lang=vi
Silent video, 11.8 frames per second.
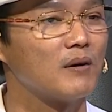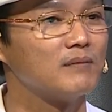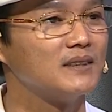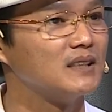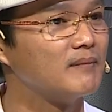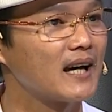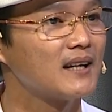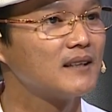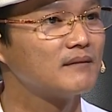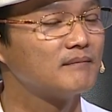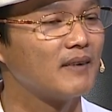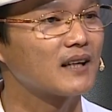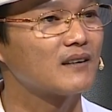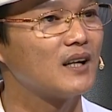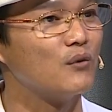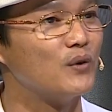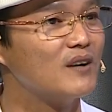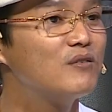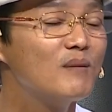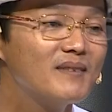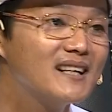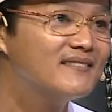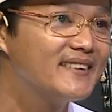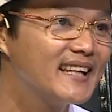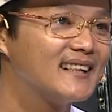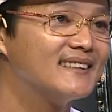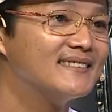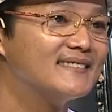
một người bác bác đó là Nguyễn Phúc Ưng Viên